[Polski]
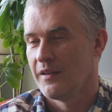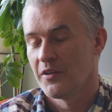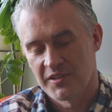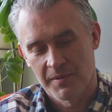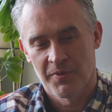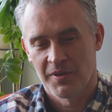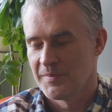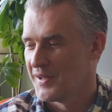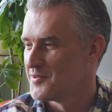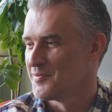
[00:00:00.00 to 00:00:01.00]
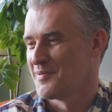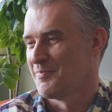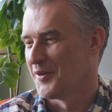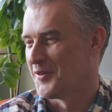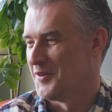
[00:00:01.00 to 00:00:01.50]
Od tej pory mieliśmy
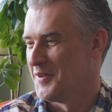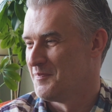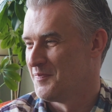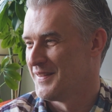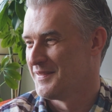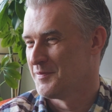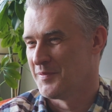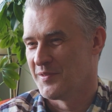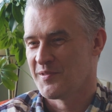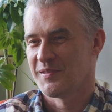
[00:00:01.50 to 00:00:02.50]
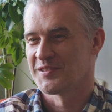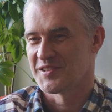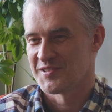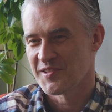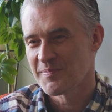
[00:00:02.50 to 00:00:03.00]
spokój.
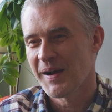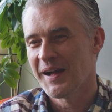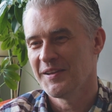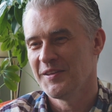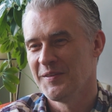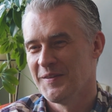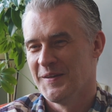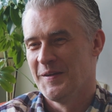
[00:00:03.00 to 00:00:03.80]
Grzecznie spali,